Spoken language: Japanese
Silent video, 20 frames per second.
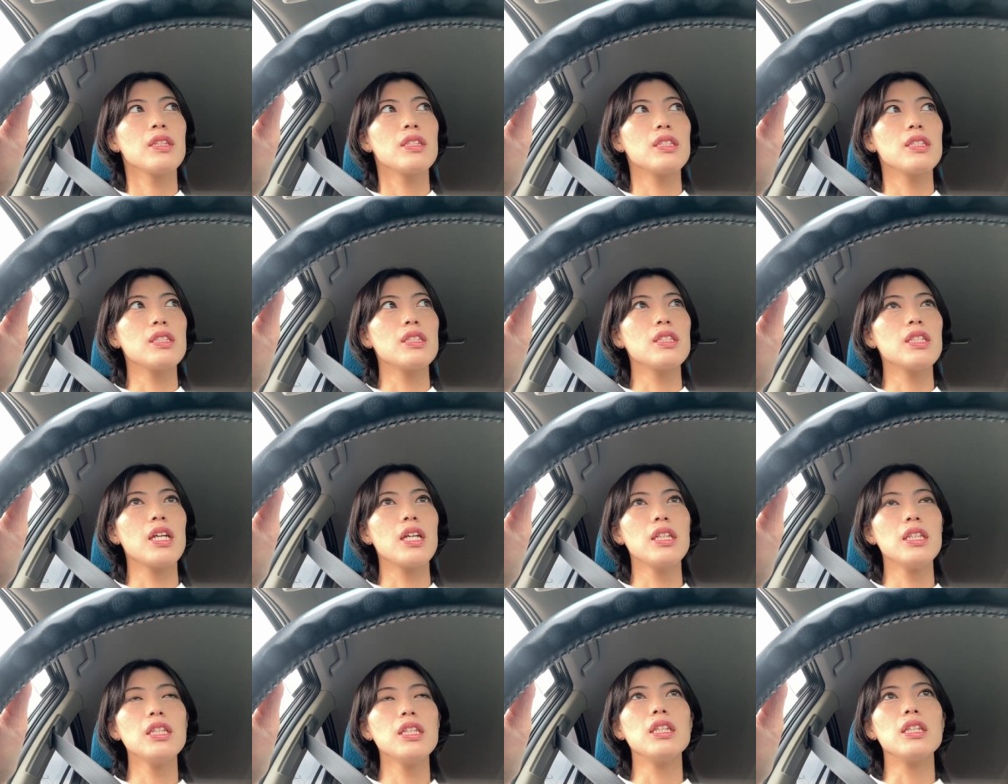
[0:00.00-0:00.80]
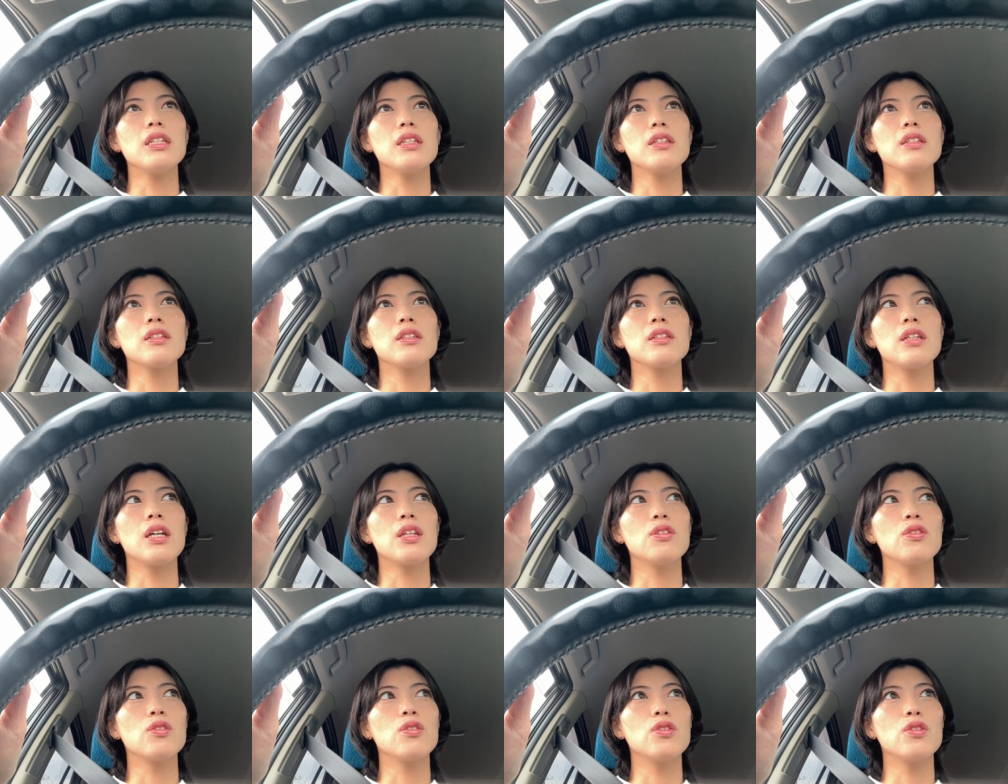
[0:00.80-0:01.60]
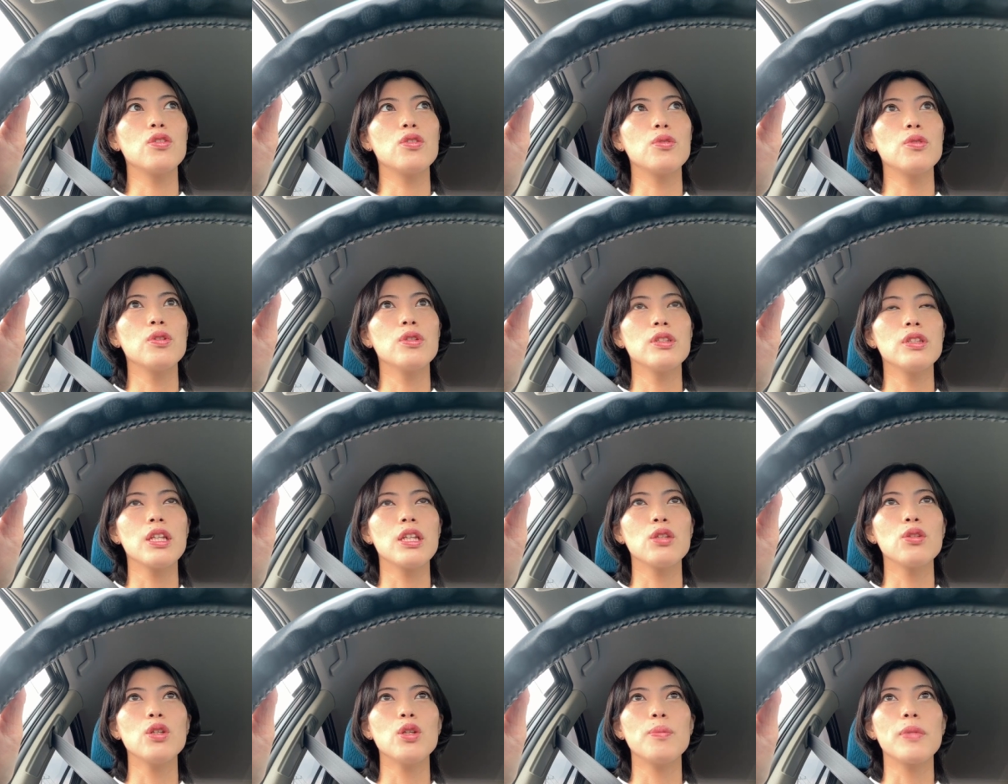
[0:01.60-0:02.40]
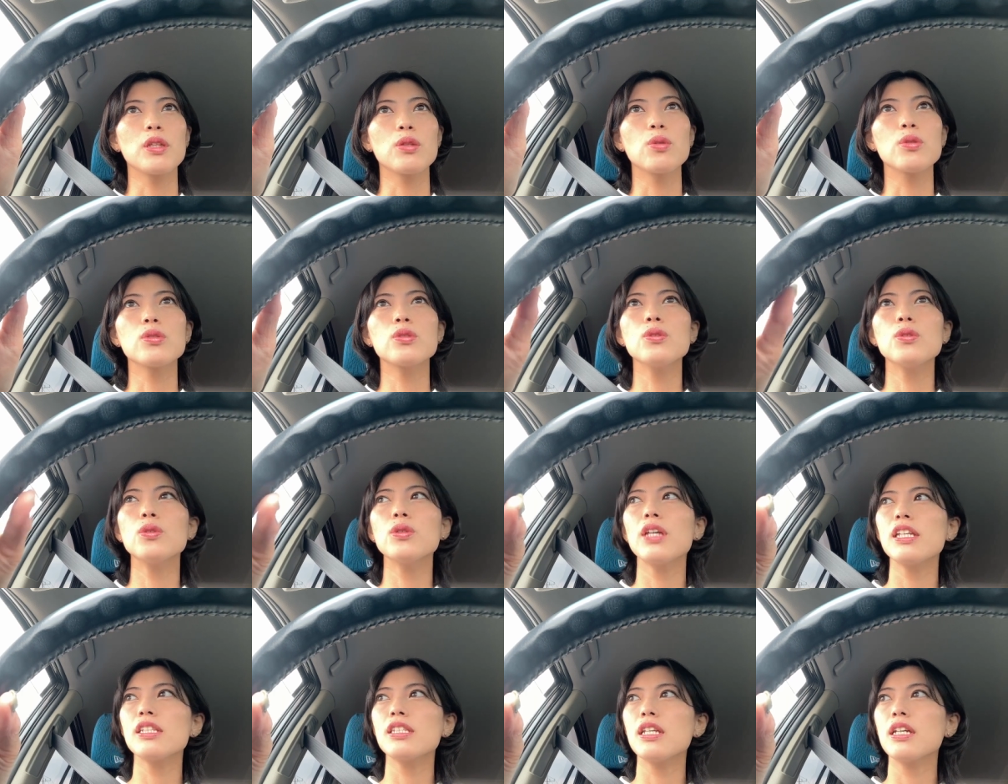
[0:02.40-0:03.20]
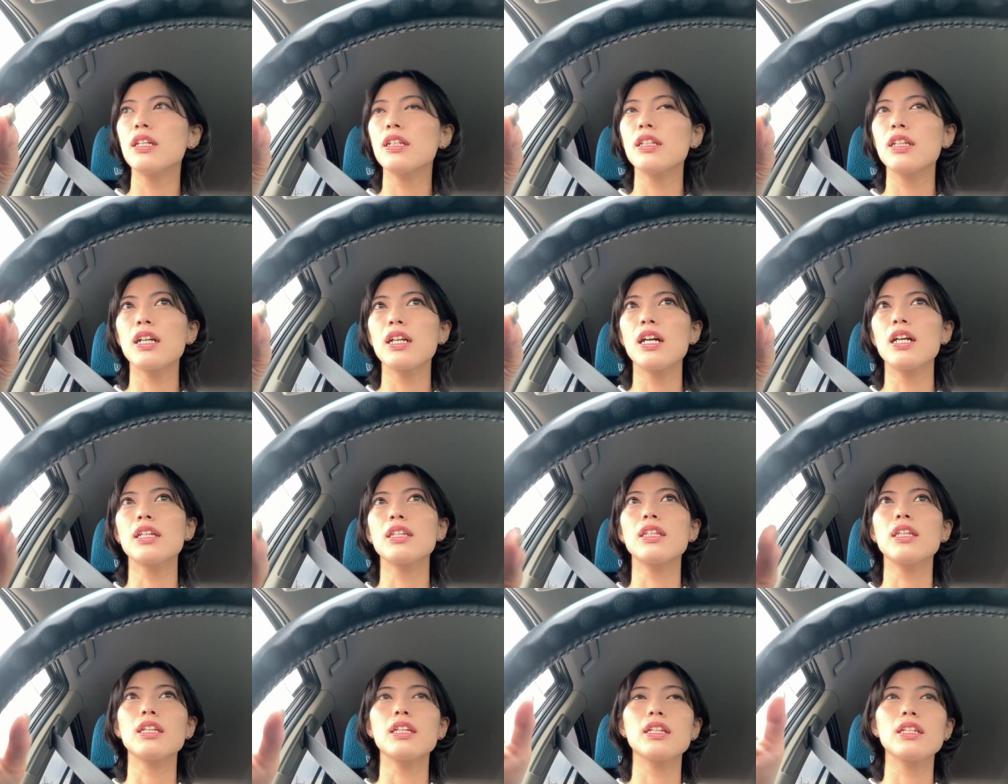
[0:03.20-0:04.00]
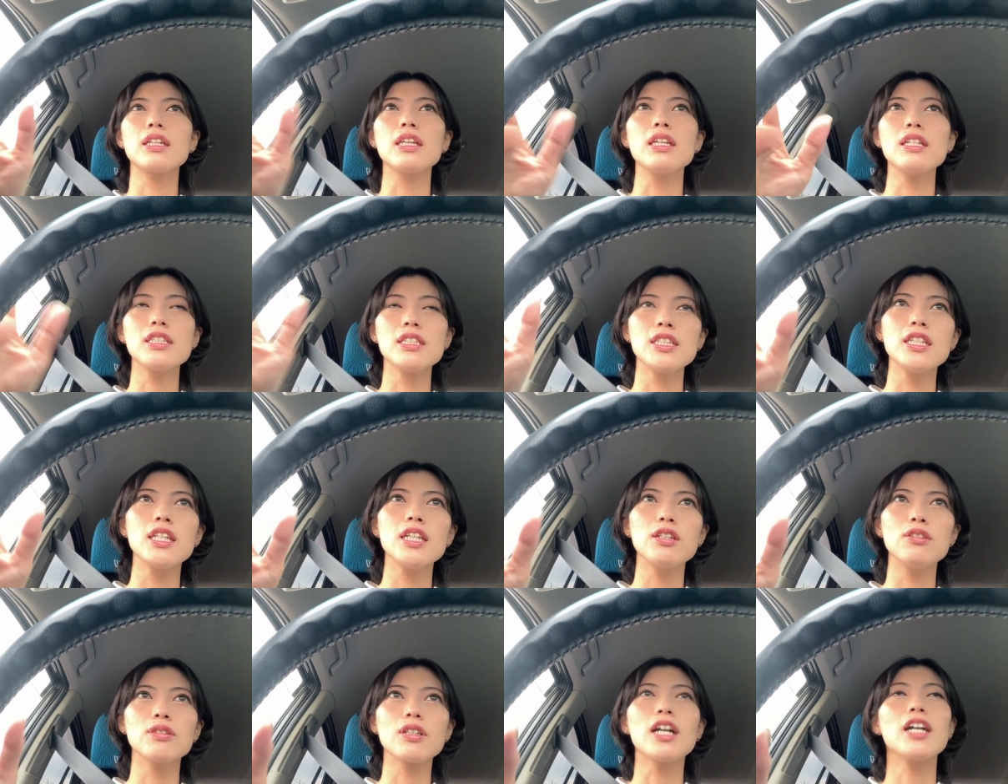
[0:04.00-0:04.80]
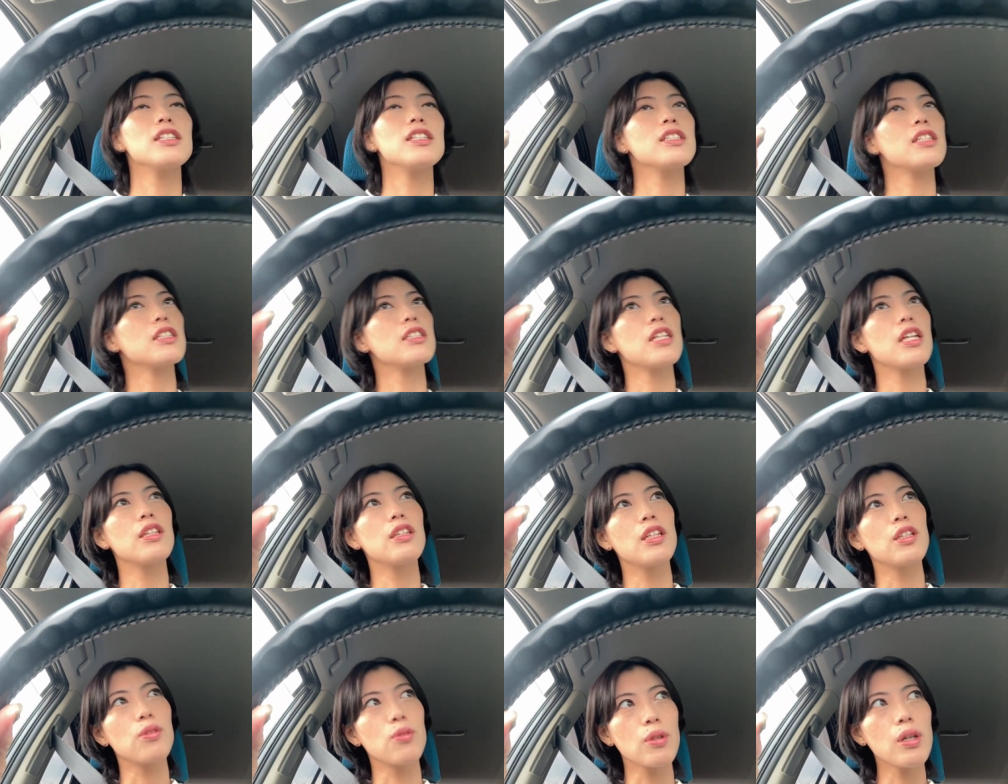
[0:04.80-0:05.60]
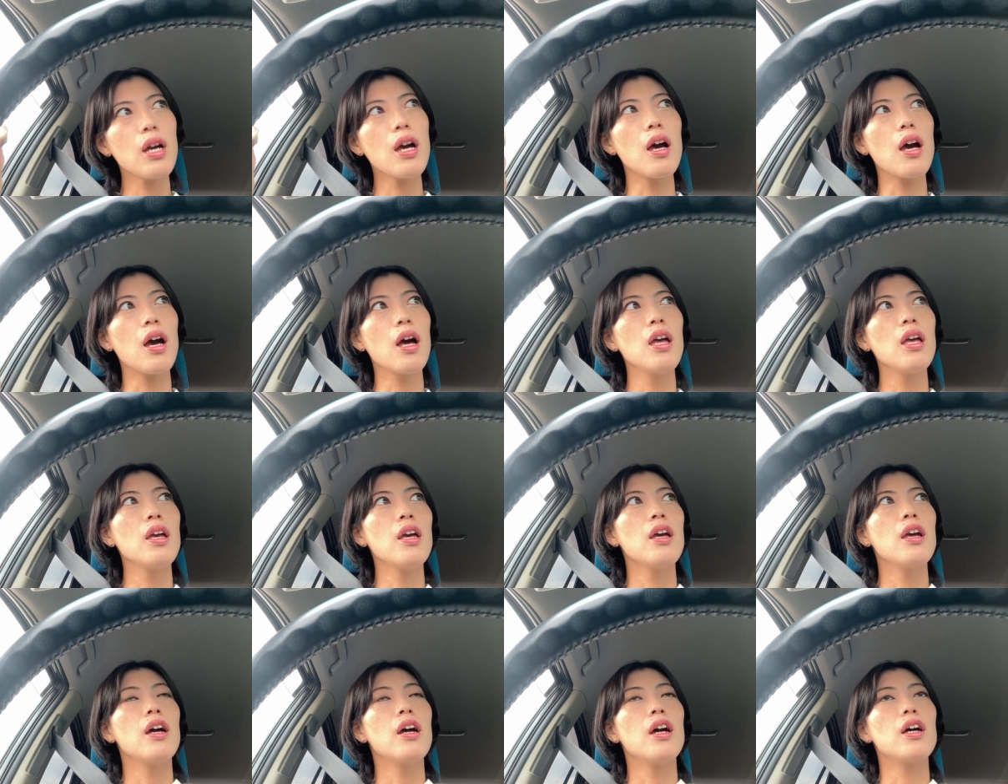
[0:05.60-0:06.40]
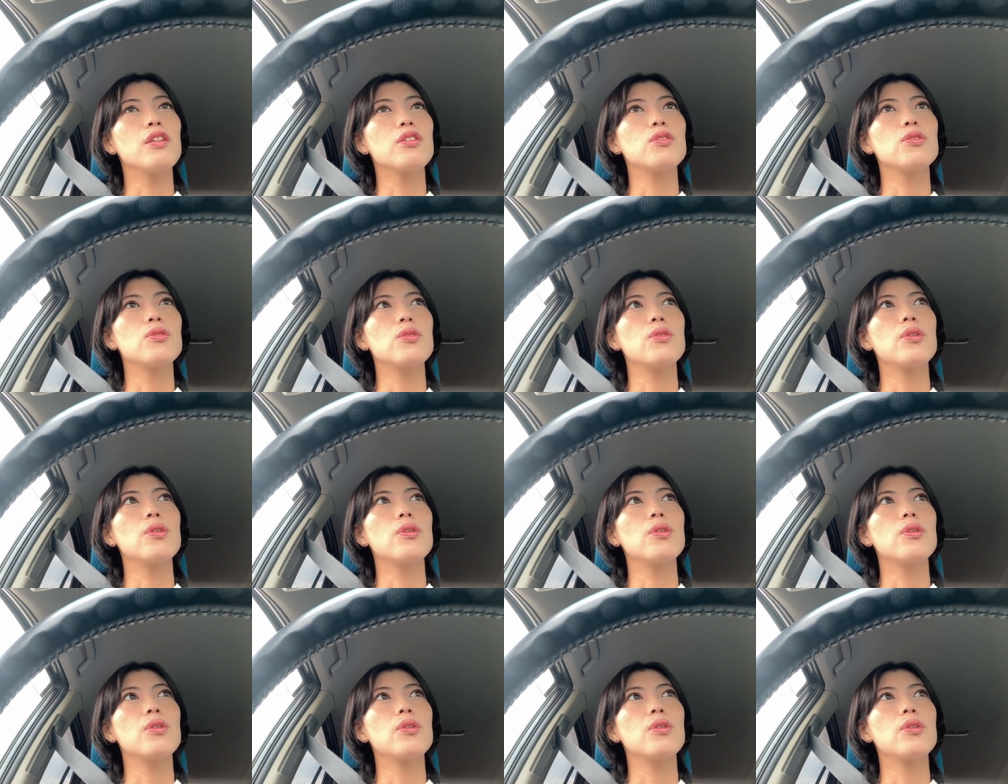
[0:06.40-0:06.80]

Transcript: 実際にあの例えば塗装屋さんが関係している会社さんだとかあと